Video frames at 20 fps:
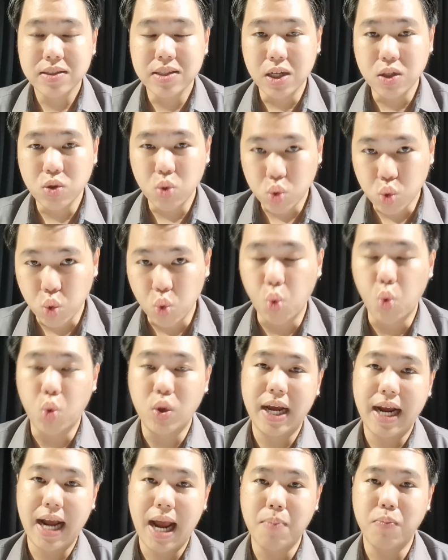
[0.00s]
ซื้อถู
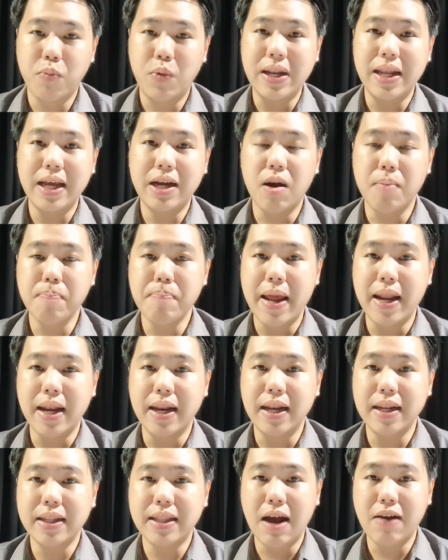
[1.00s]
กๆนะครับวันนี้ก็เป็น
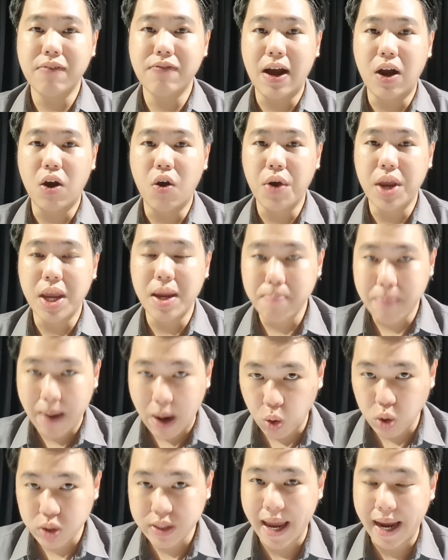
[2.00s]
ทางฝั่งของ Hip
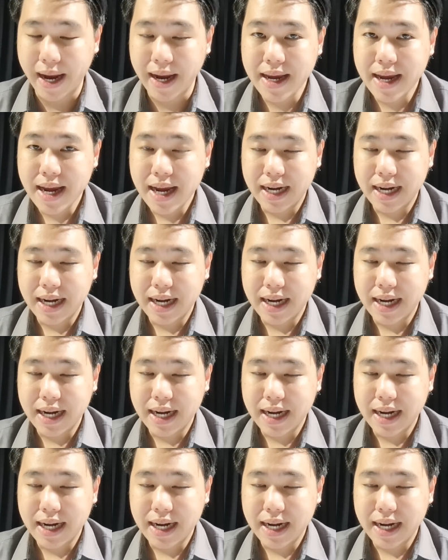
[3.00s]
Biotech